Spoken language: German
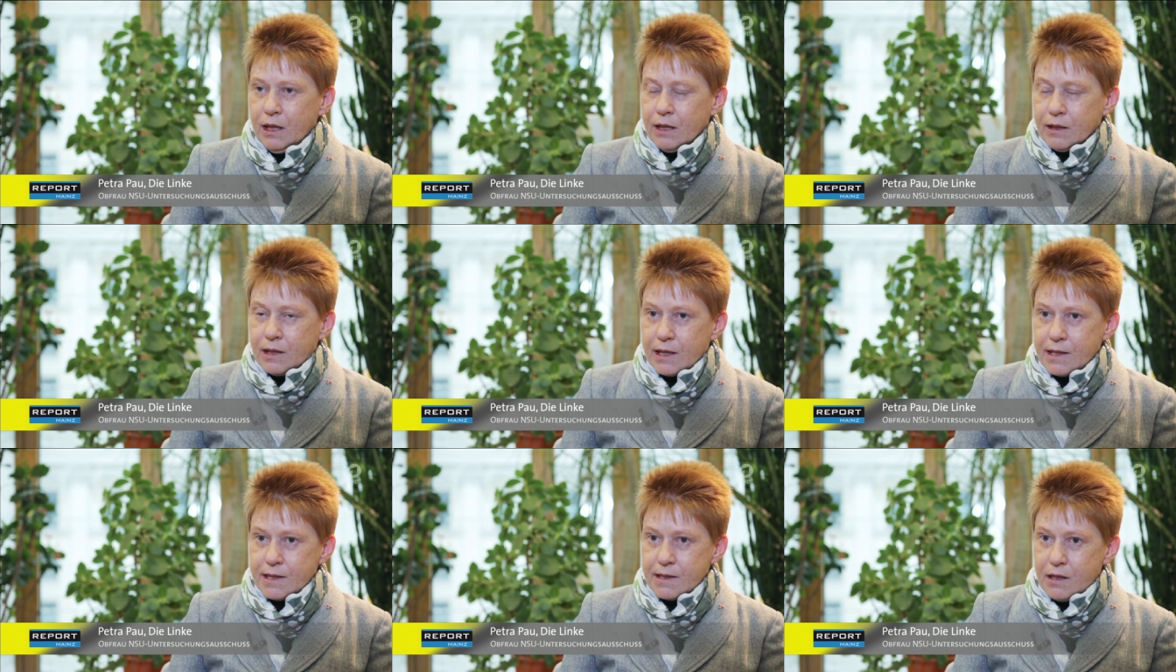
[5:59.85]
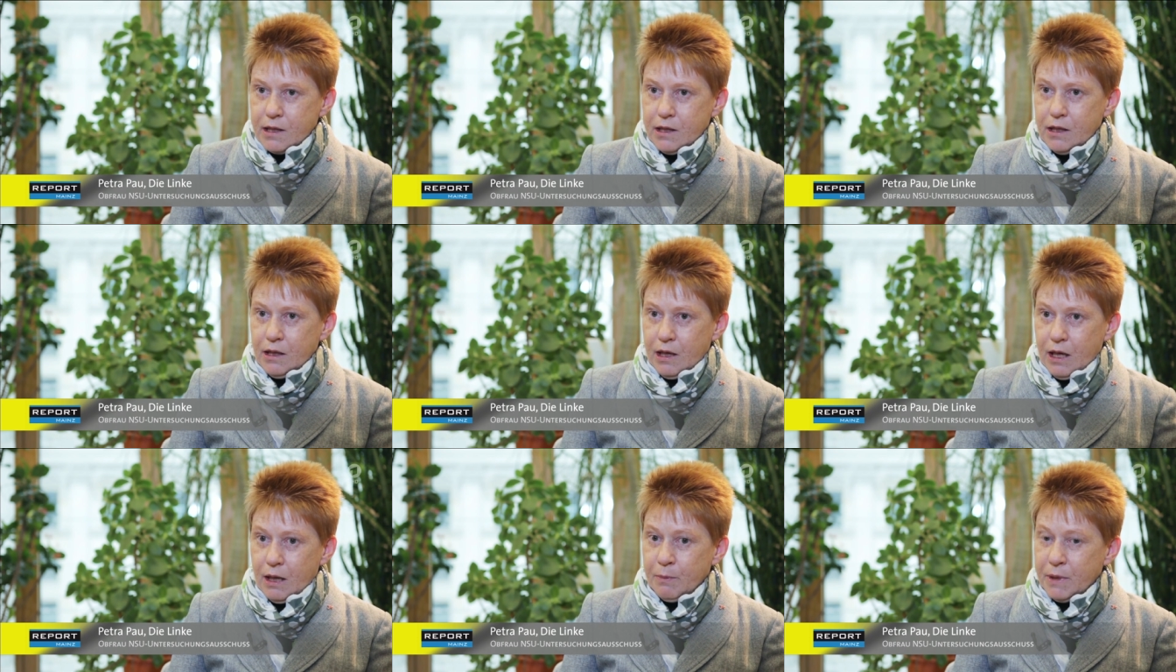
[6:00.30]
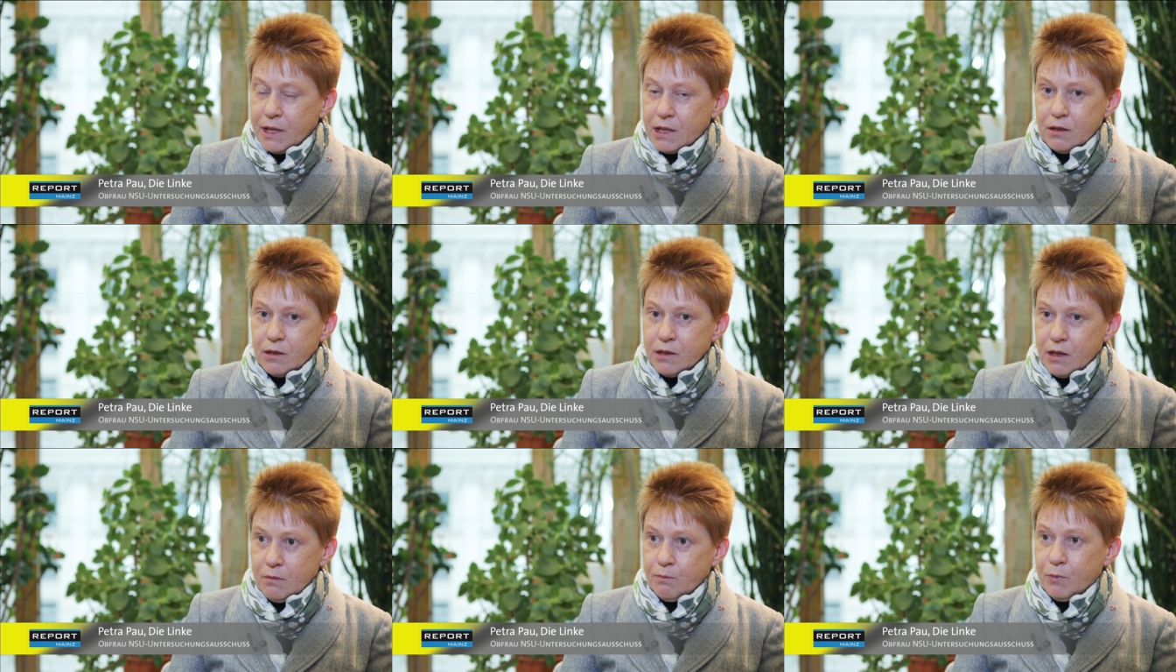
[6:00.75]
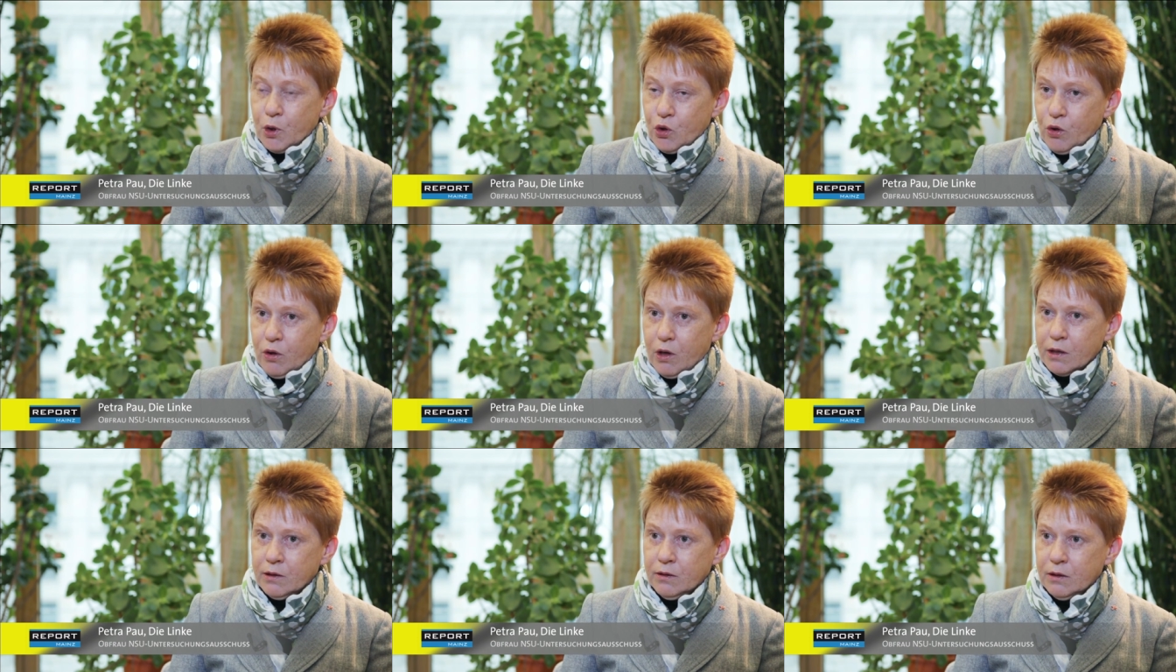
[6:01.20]
dass die ermittelnden
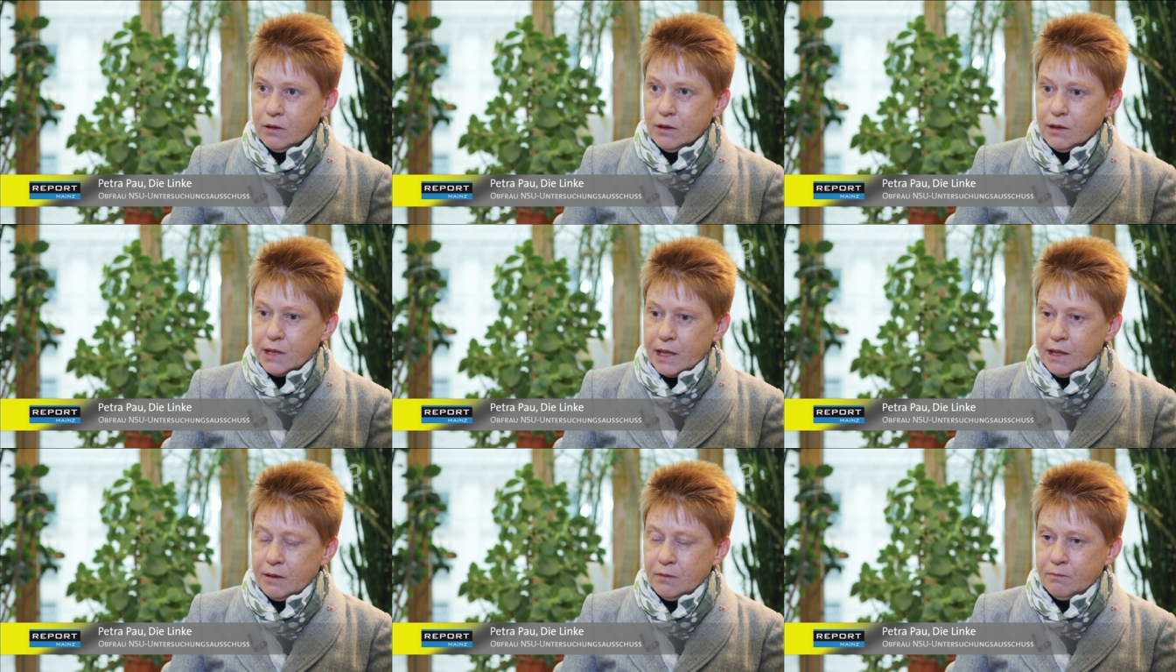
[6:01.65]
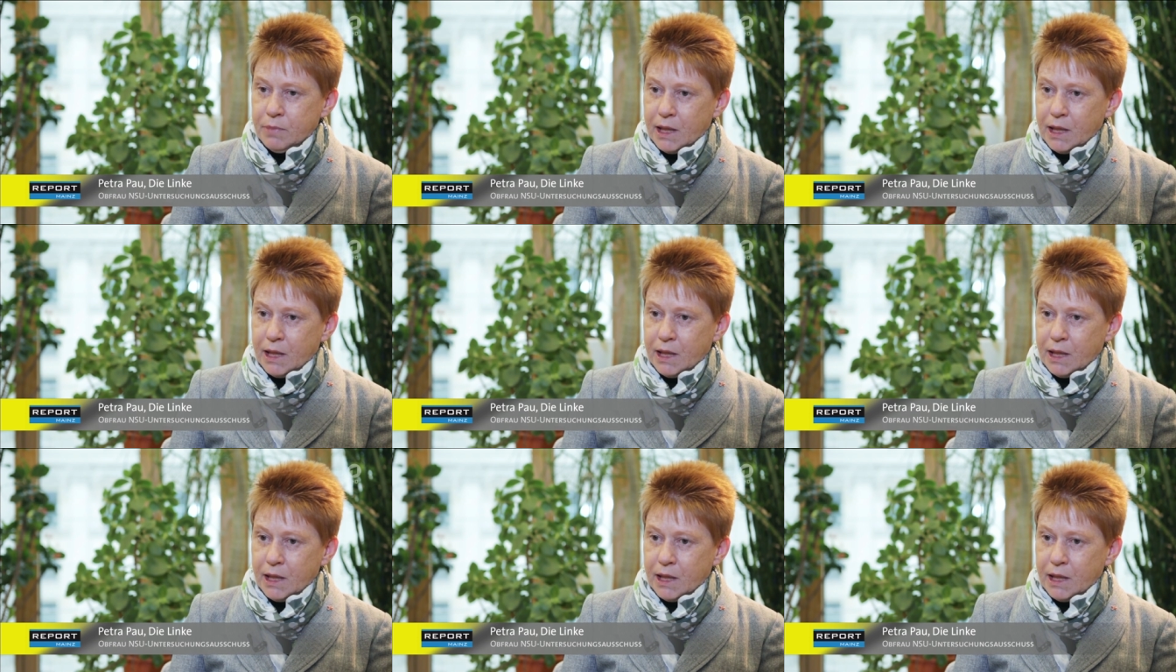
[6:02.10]
Behörden den